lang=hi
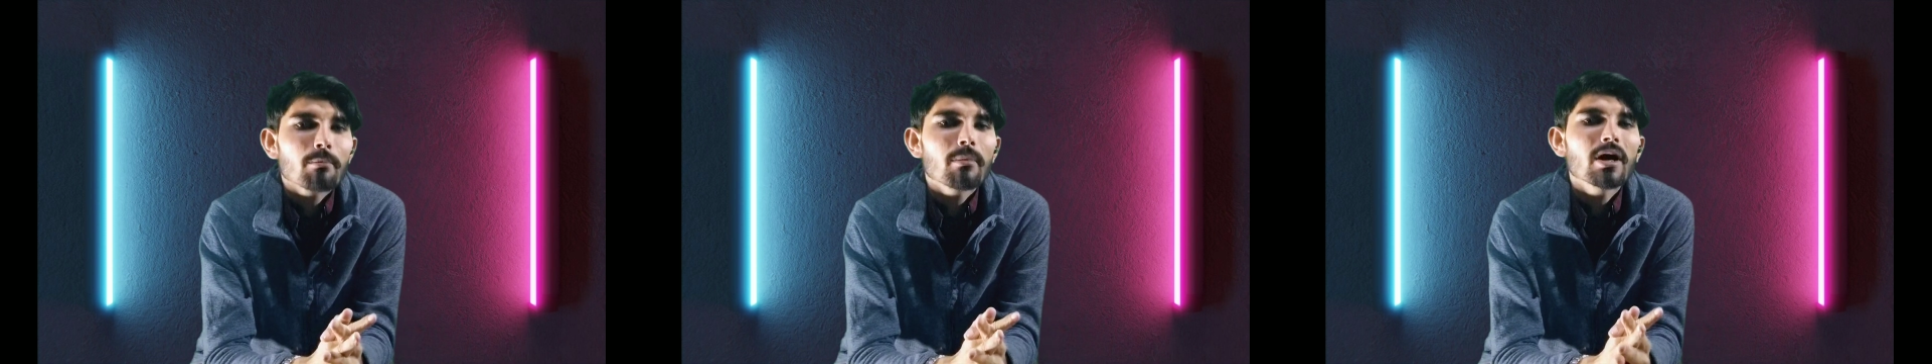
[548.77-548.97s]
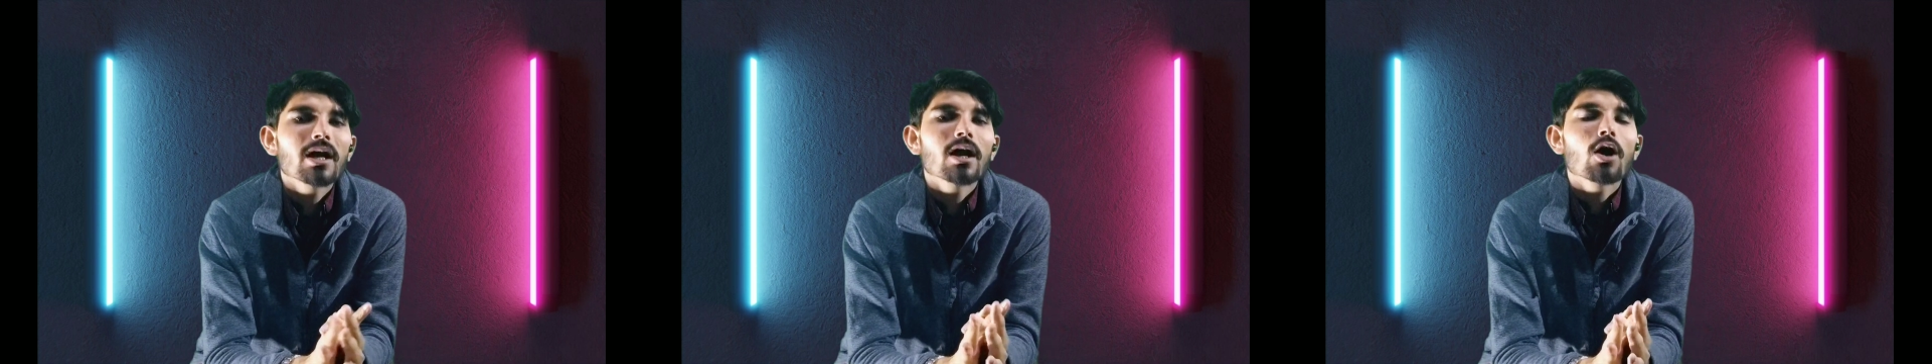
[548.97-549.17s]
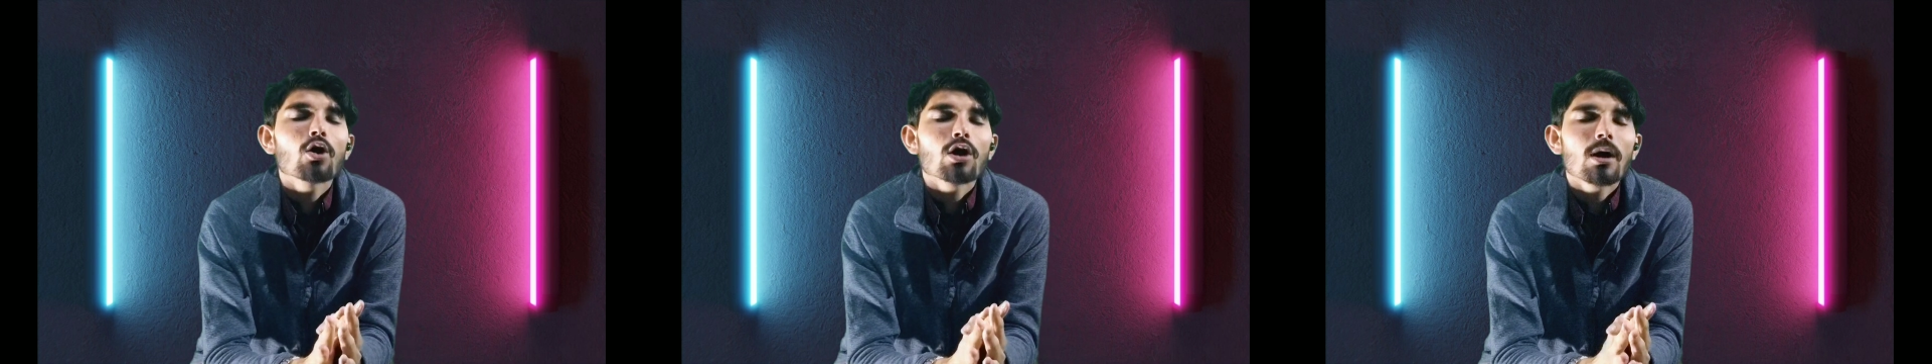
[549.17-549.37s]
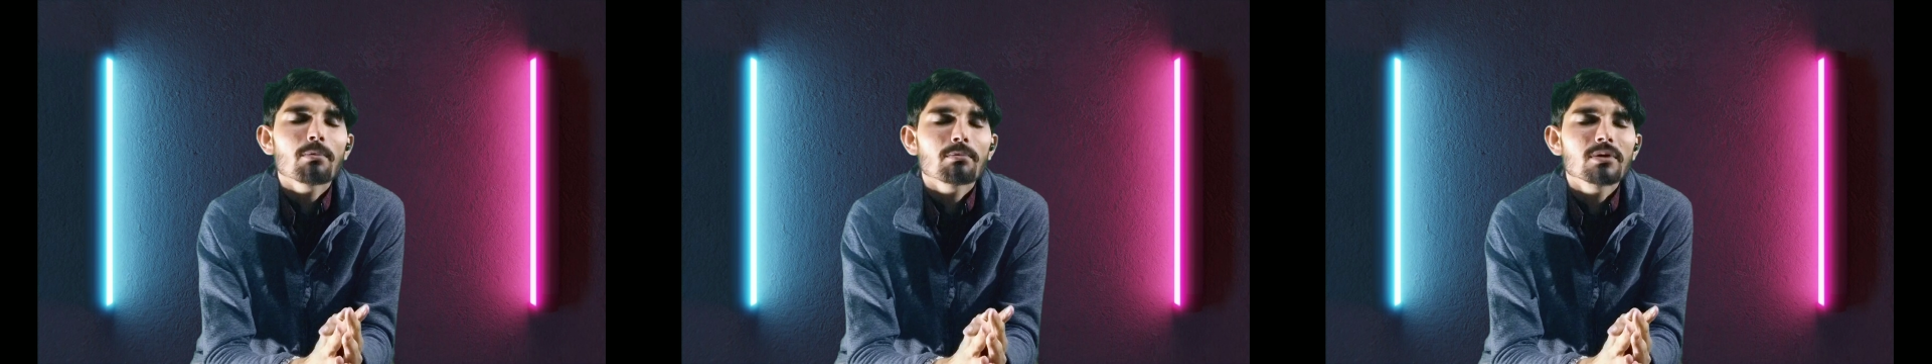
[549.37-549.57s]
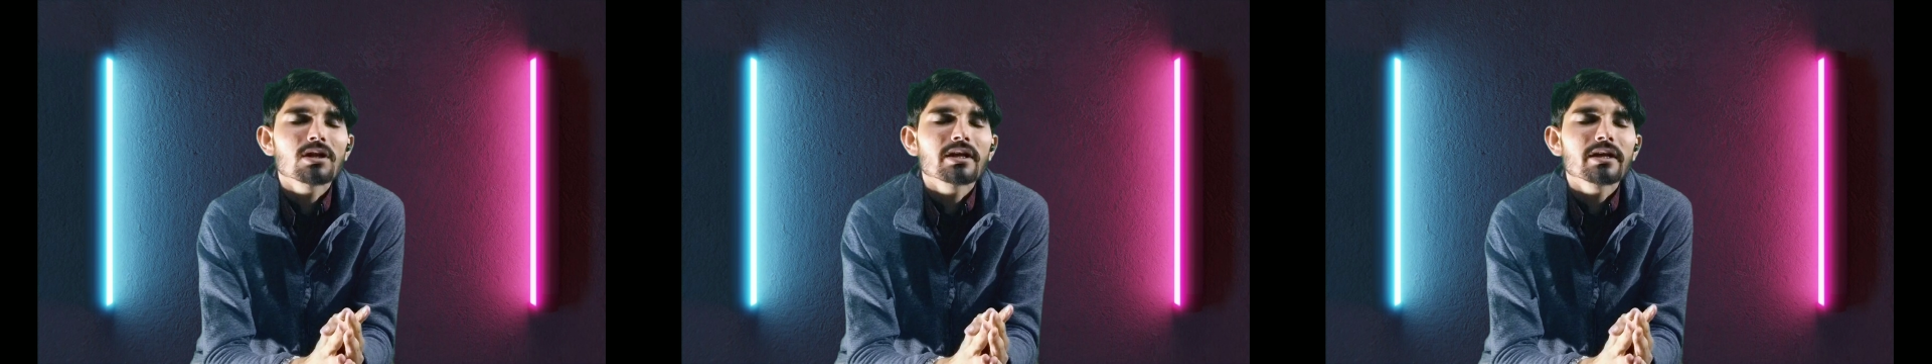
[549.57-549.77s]
मैं और आप
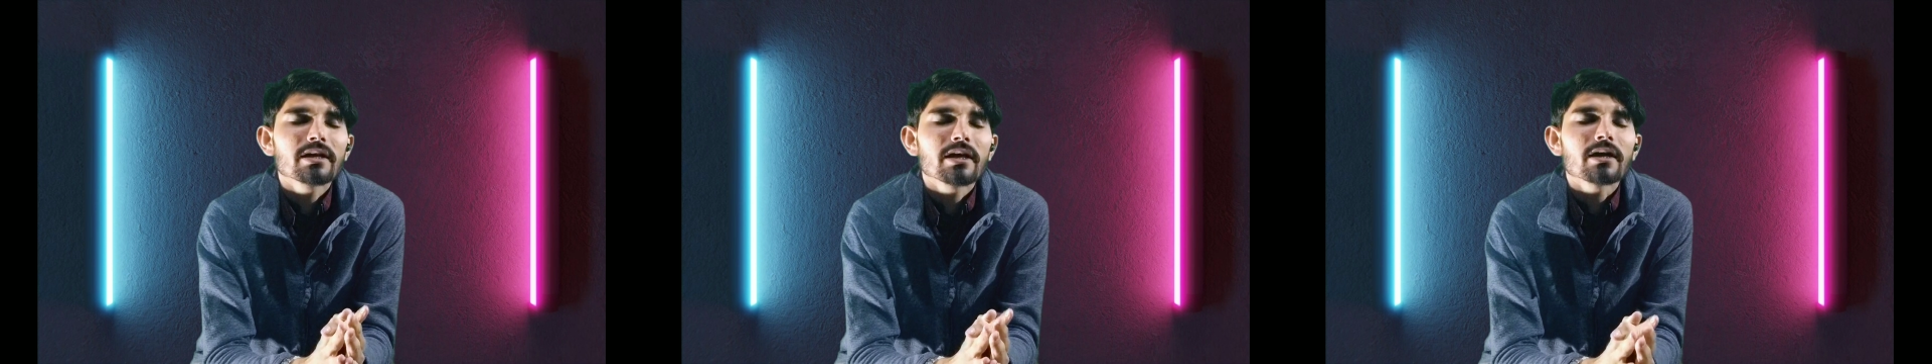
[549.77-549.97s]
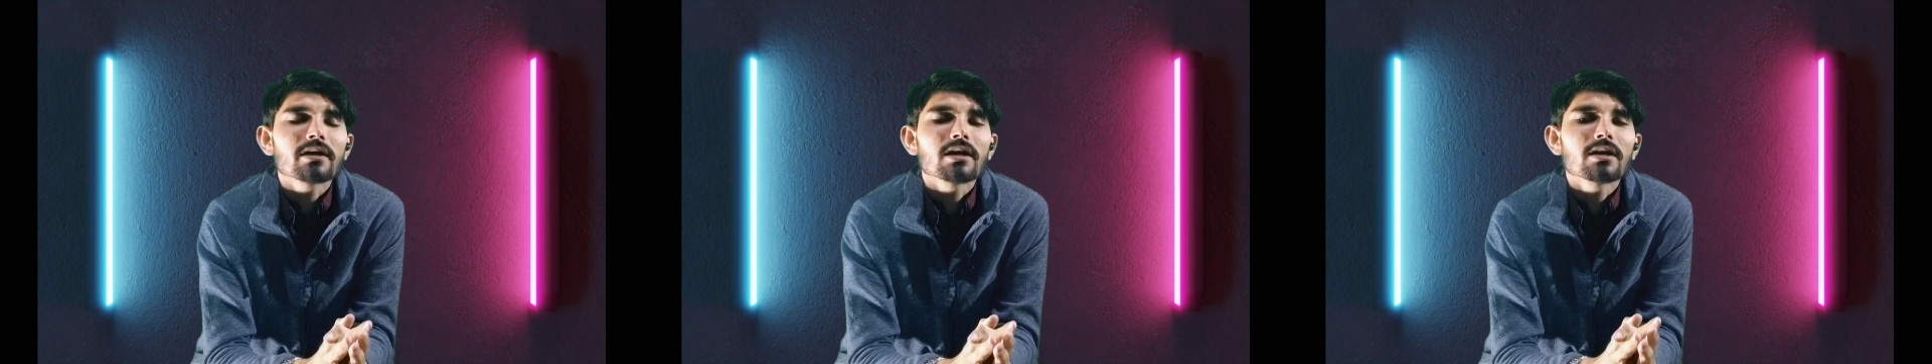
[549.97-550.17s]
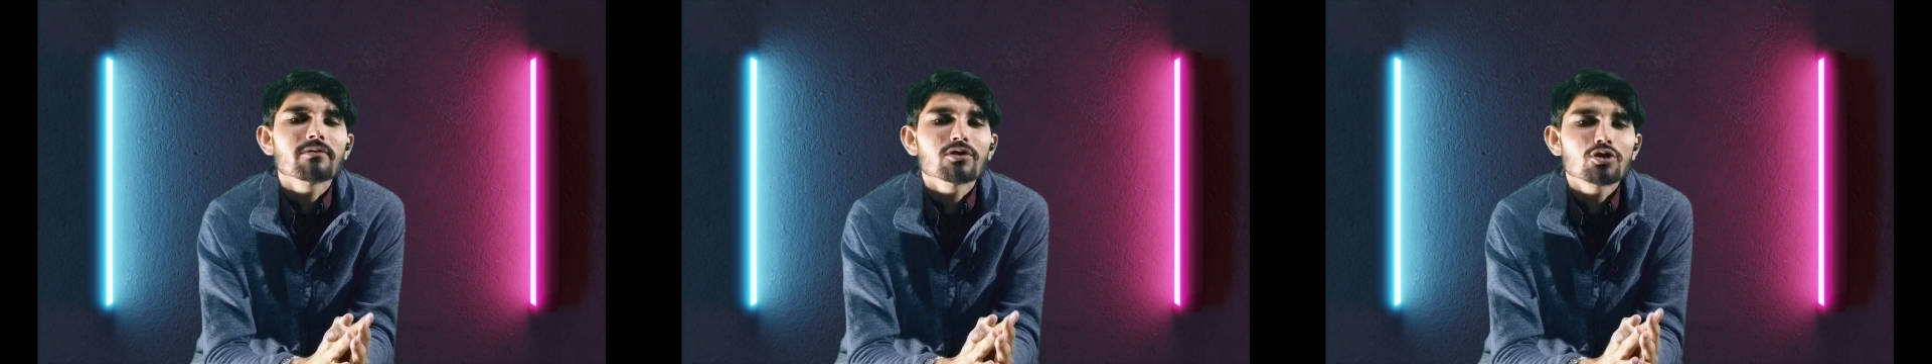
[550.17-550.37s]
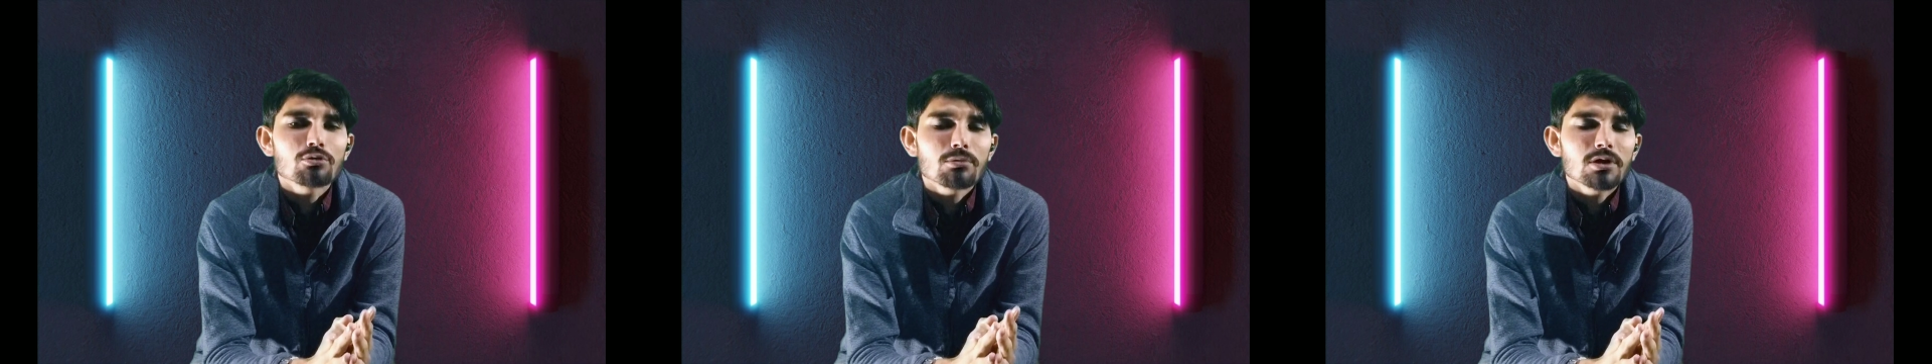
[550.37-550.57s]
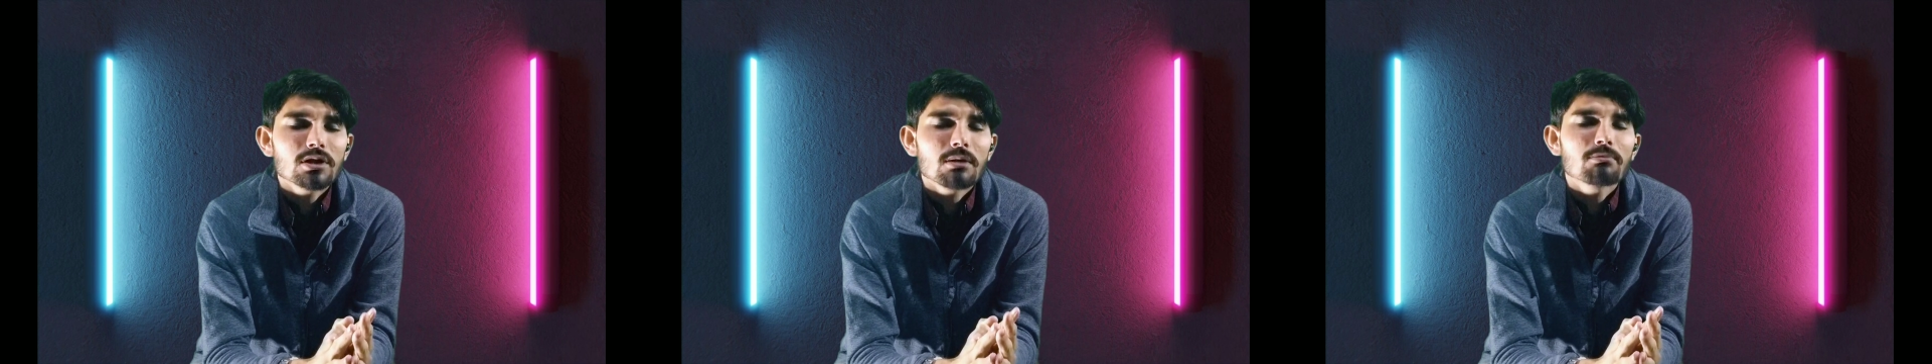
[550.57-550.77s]
मिलेंगे एक नई वीडियो
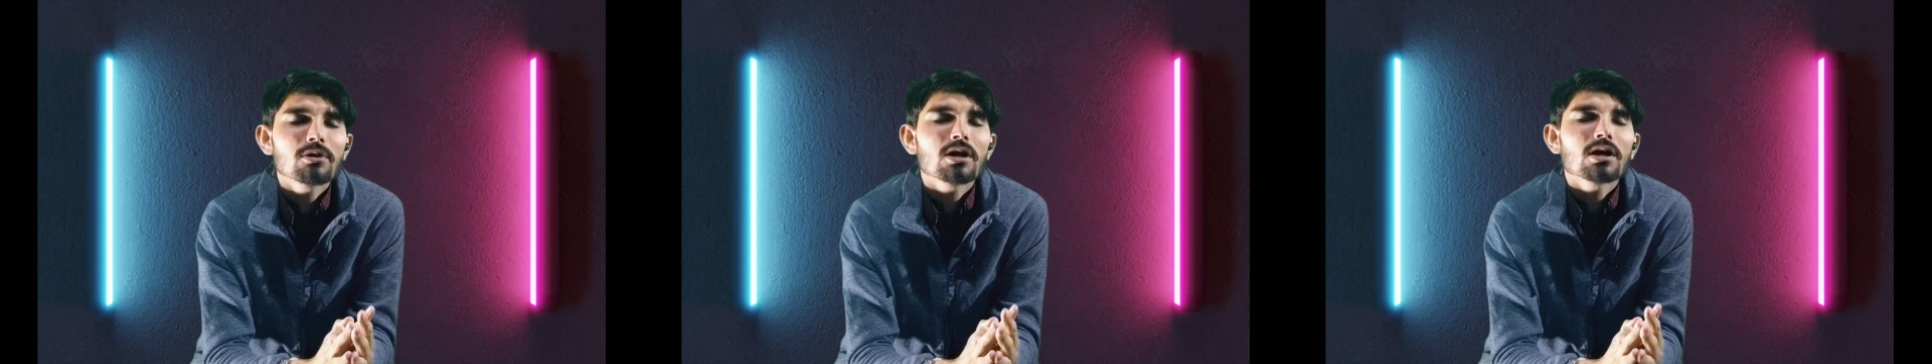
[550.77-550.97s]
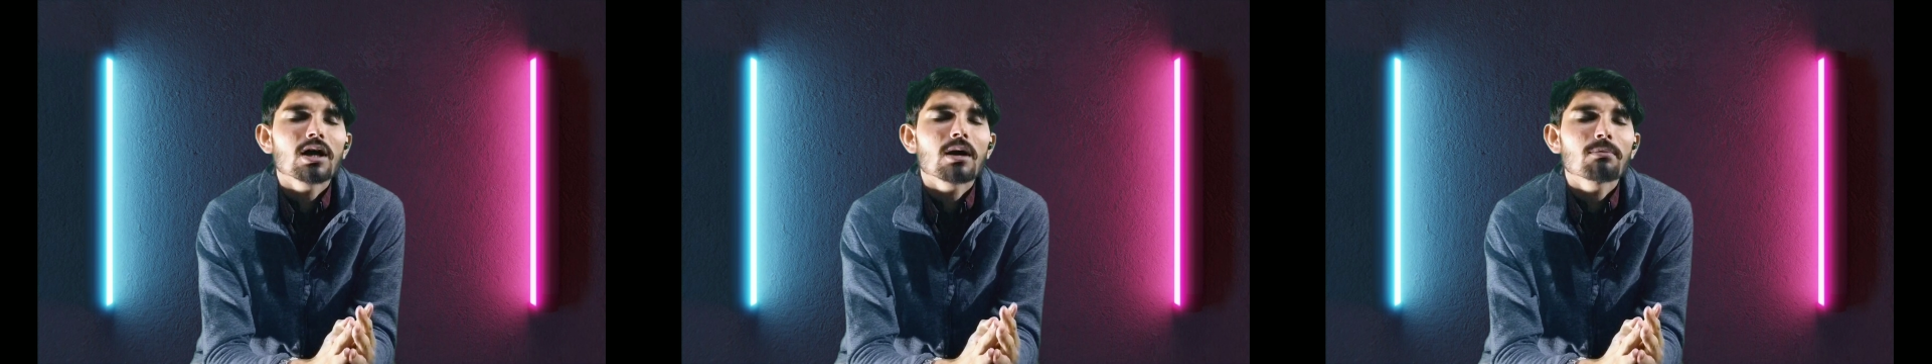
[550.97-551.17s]
में तब तक